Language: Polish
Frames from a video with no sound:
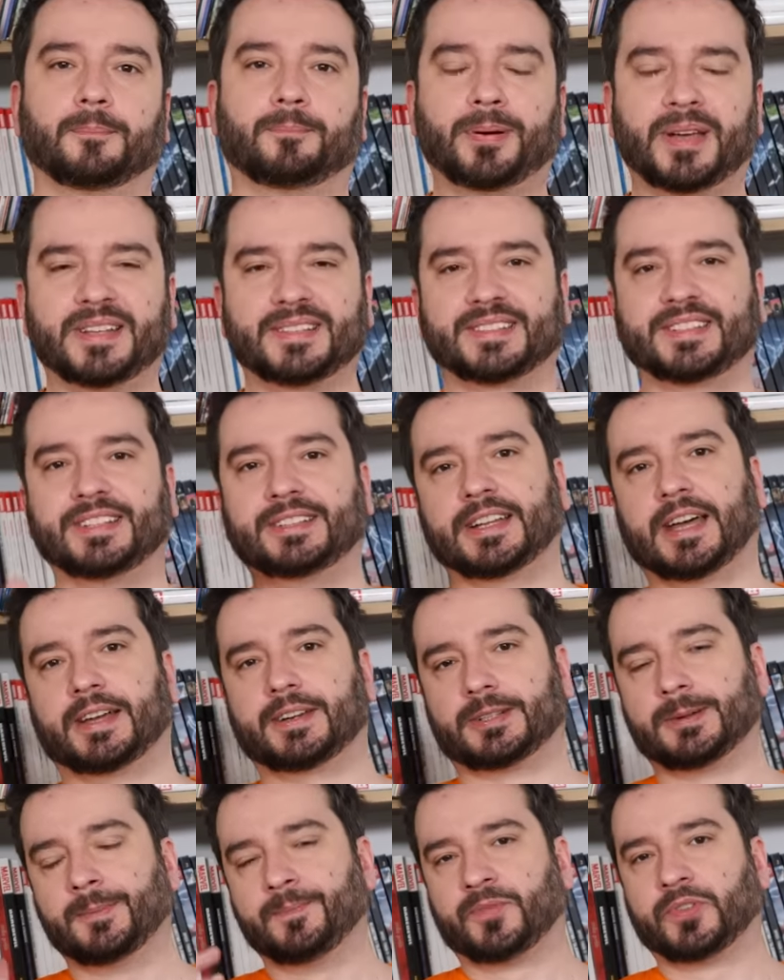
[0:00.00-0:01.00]
Bez
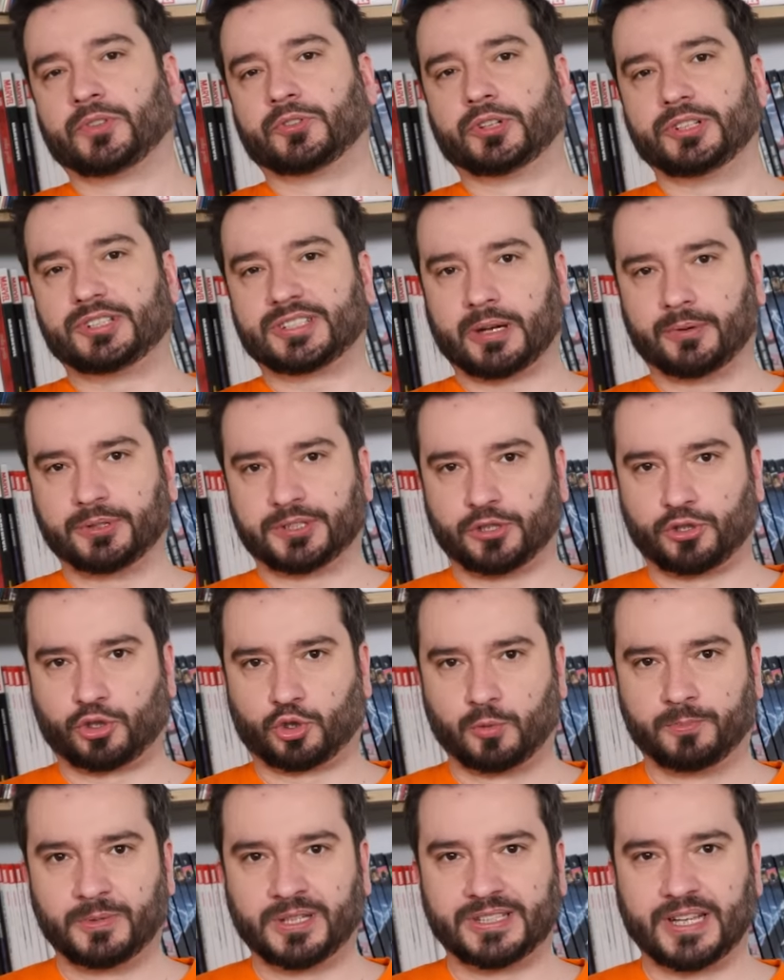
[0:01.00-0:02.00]
gitary! No i cały ten
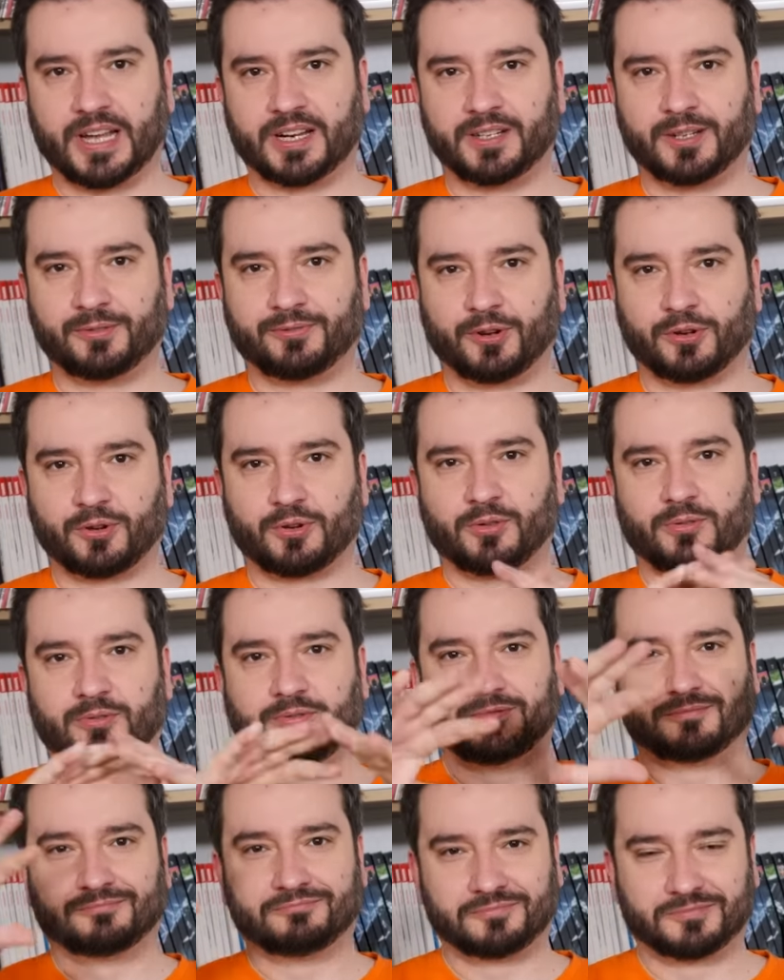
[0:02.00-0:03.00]
szum medialny
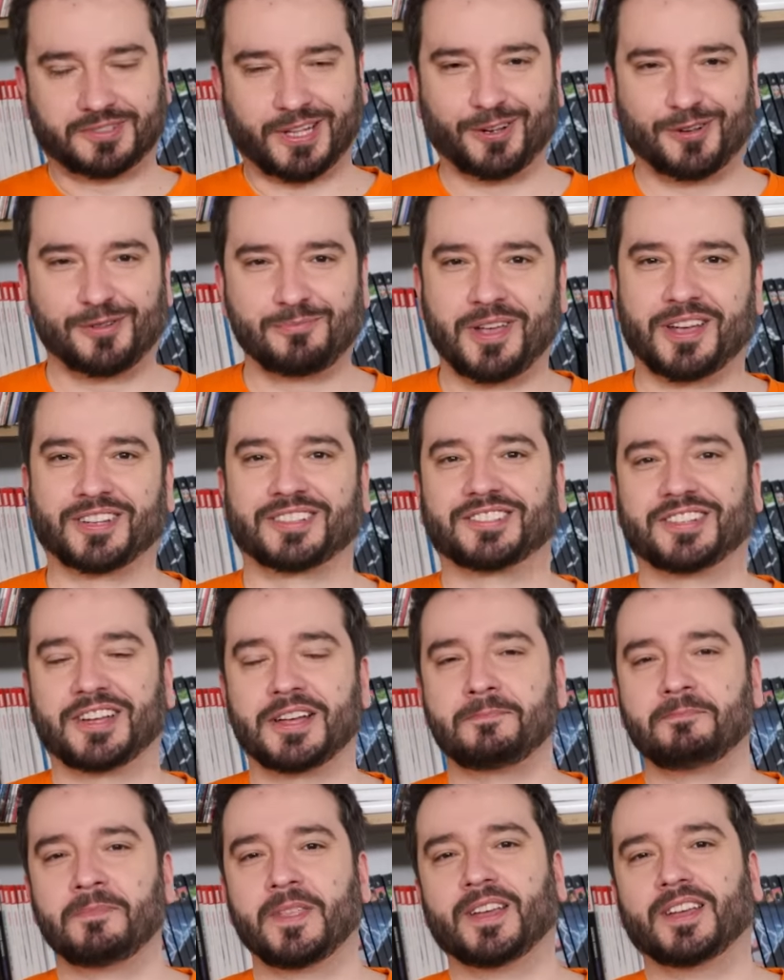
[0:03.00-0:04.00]
wokół tego
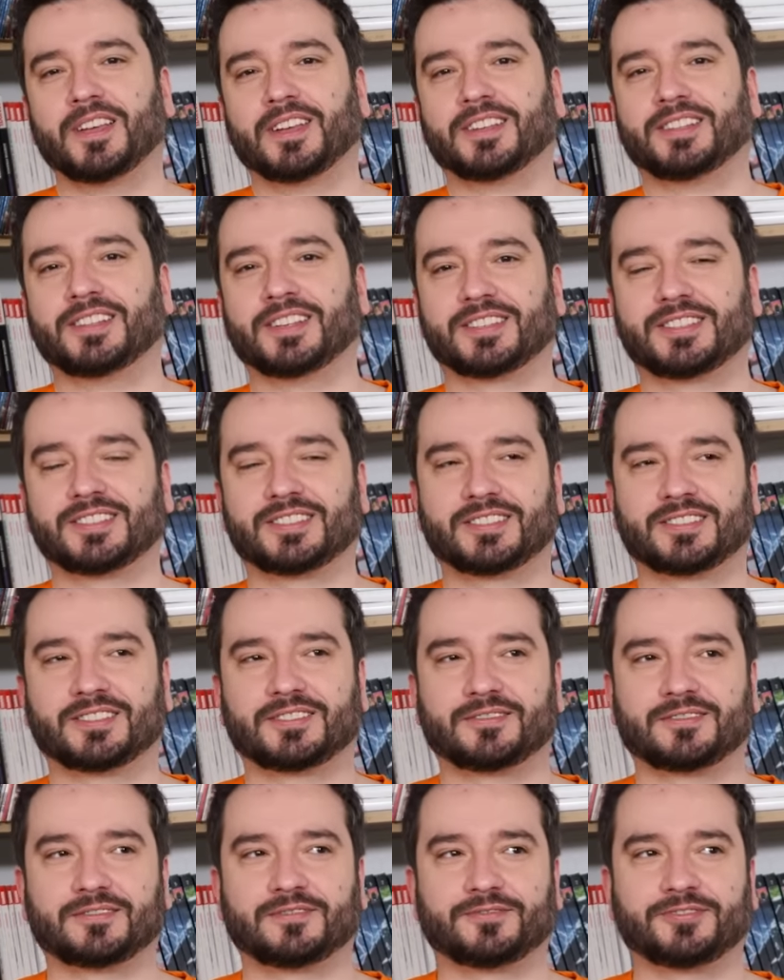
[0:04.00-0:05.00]
miasta jest
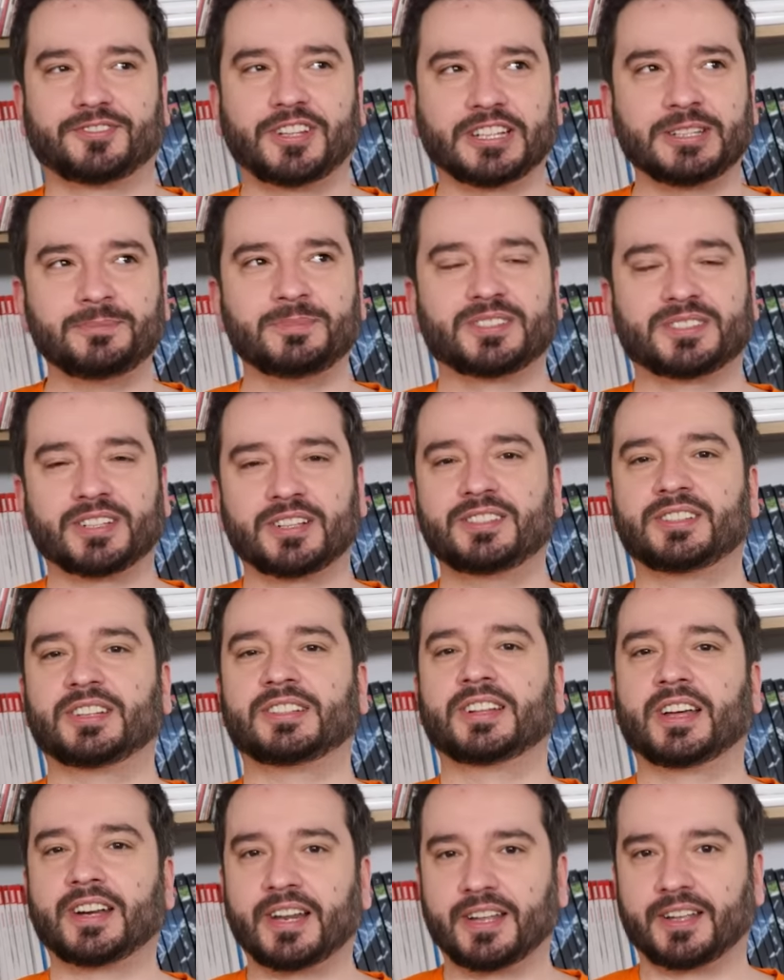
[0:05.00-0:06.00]
w jakimś
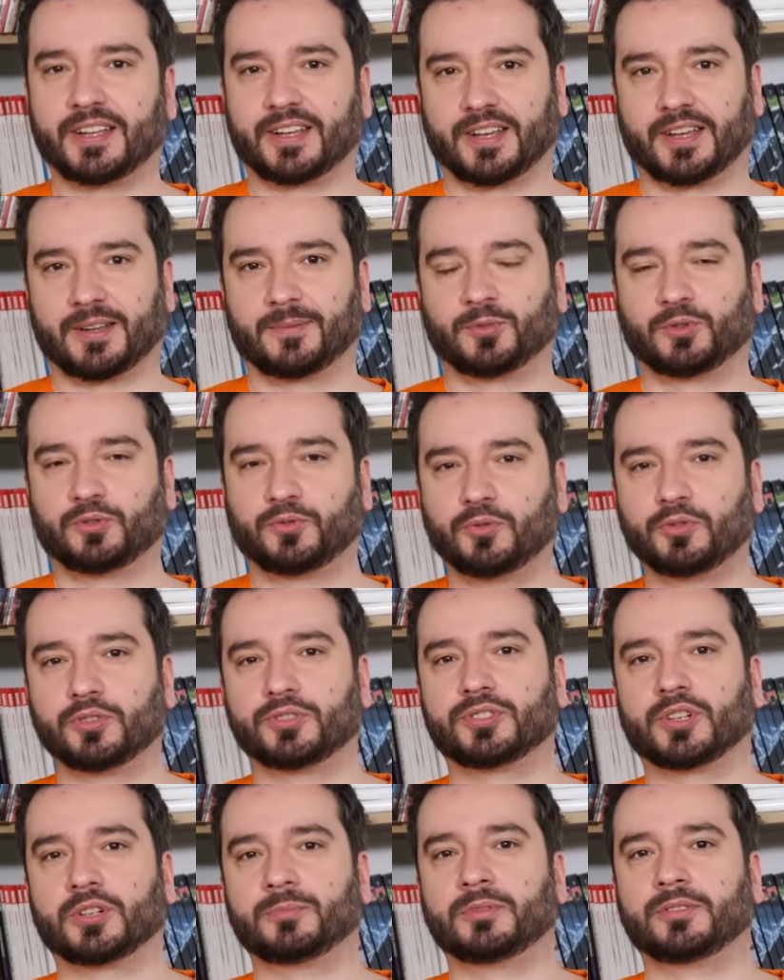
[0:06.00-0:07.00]
sensie na rękę
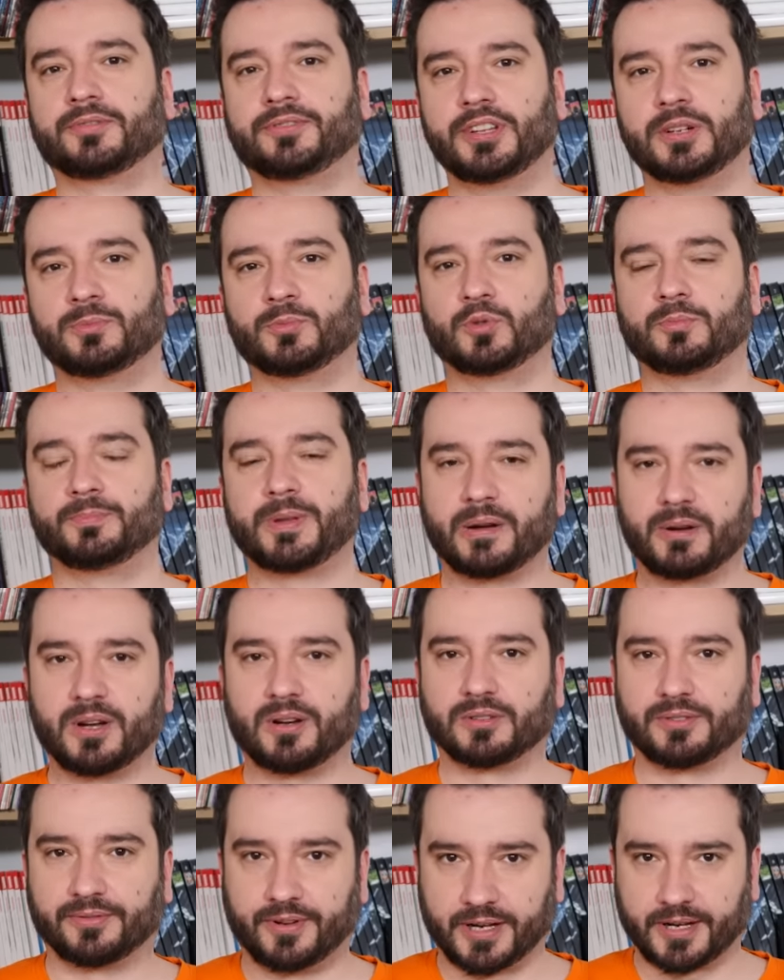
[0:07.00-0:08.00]
twórcom filmu
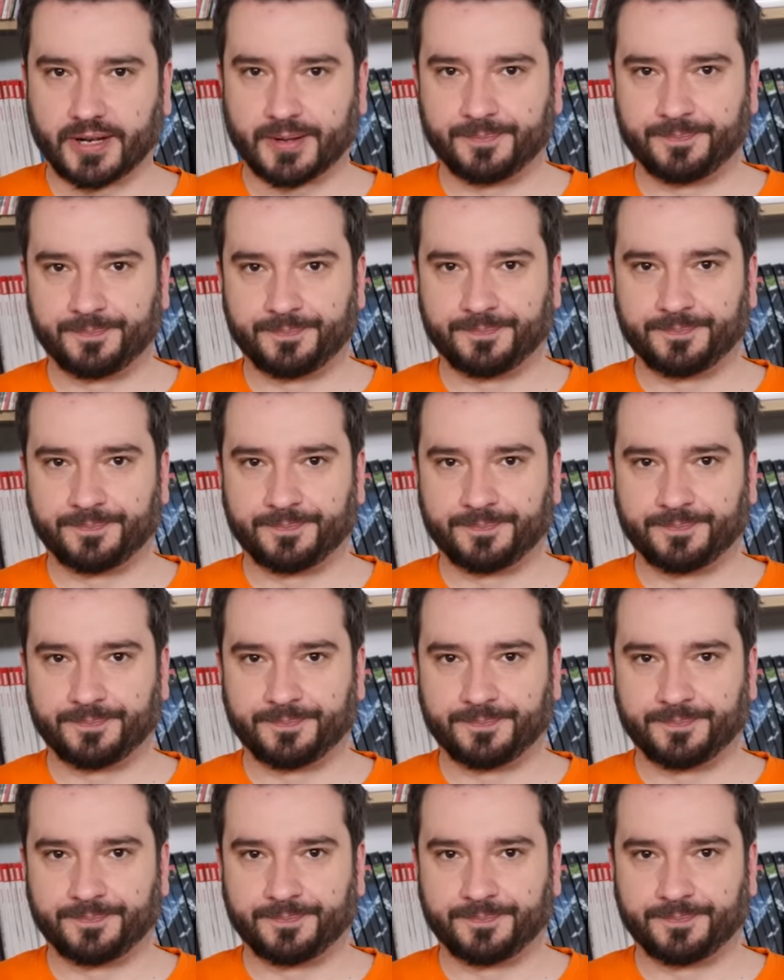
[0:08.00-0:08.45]
Biała Odwaga